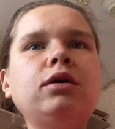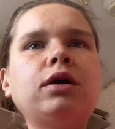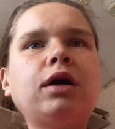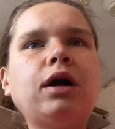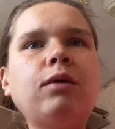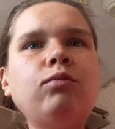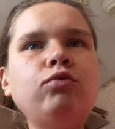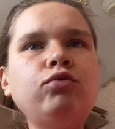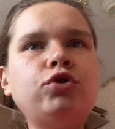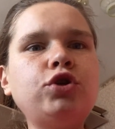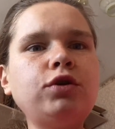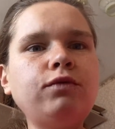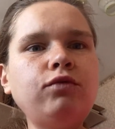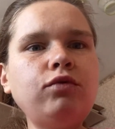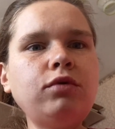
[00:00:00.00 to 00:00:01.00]
кому
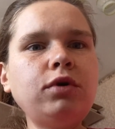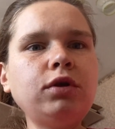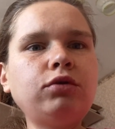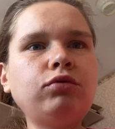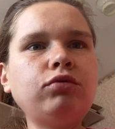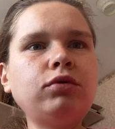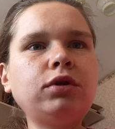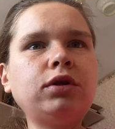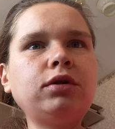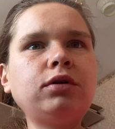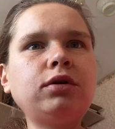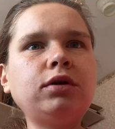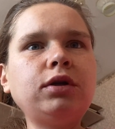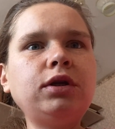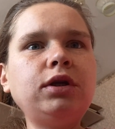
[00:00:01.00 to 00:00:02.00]
чего, тот
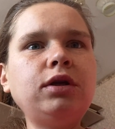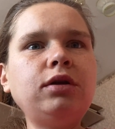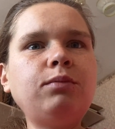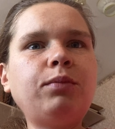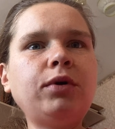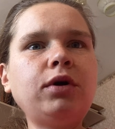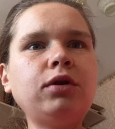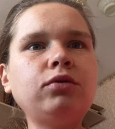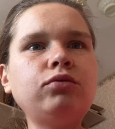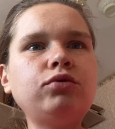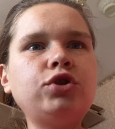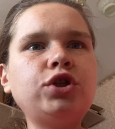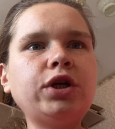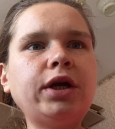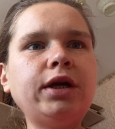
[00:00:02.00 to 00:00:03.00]
э, и
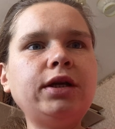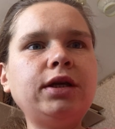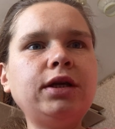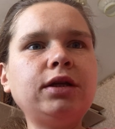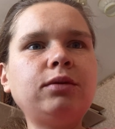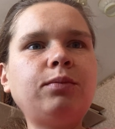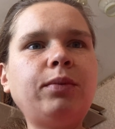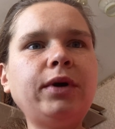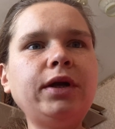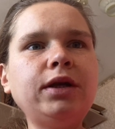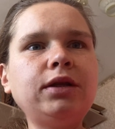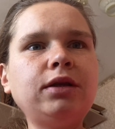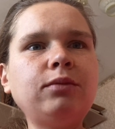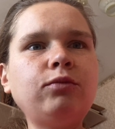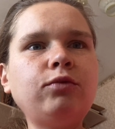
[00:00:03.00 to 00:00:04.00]
получает.
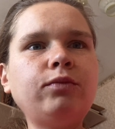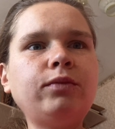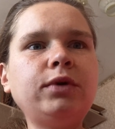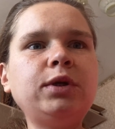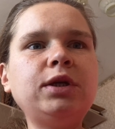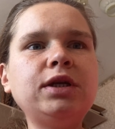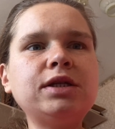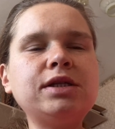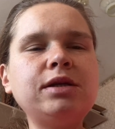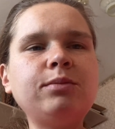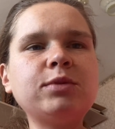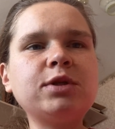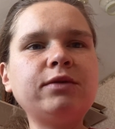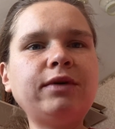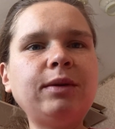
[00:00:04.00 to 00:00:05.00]
Поэтому, если
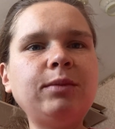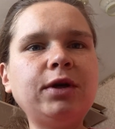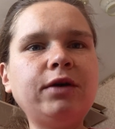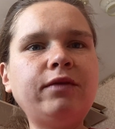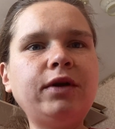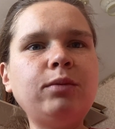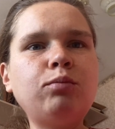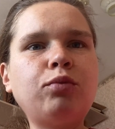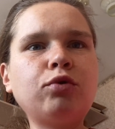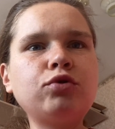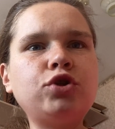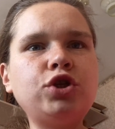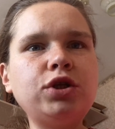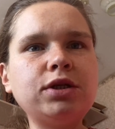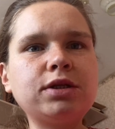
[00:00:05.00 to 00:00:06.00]
мы с вами говорим
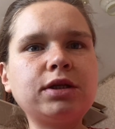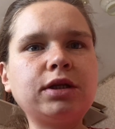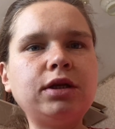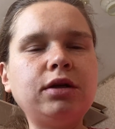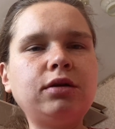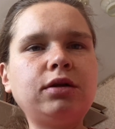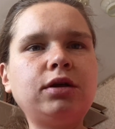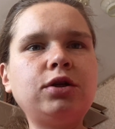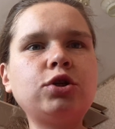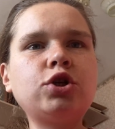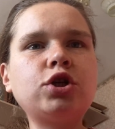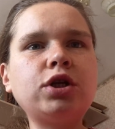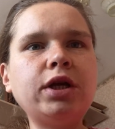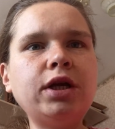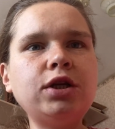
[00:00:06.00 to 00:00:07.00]
про чистки
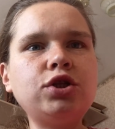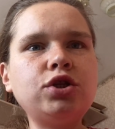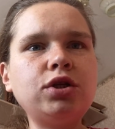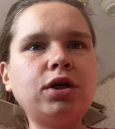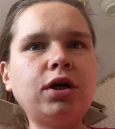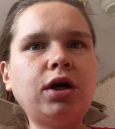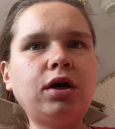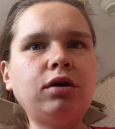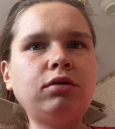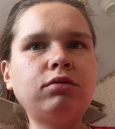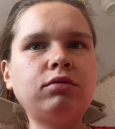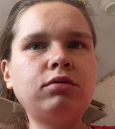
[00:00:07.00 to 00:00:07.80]
кишечника,